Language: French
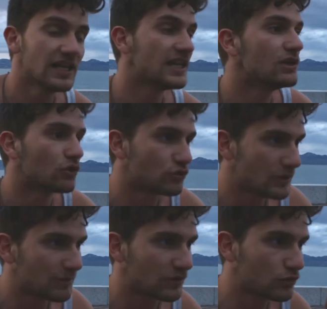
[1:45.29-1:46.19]
Et ensuite
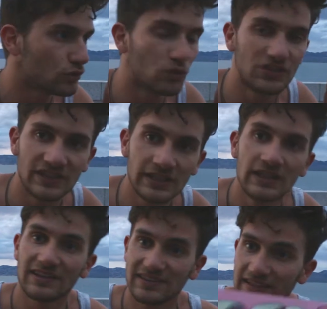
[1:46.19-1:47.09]
parce que aussi
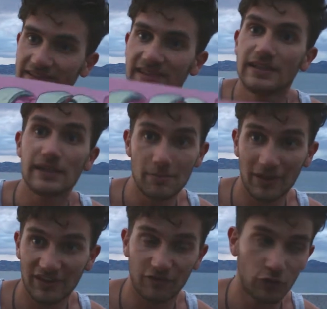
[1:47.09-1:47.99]
celle-ci n'est
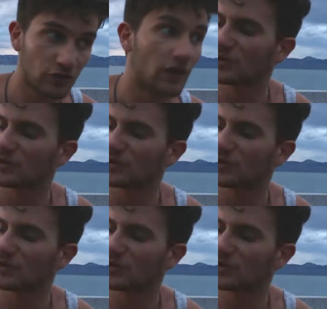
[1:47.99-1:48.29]
pas à vendre,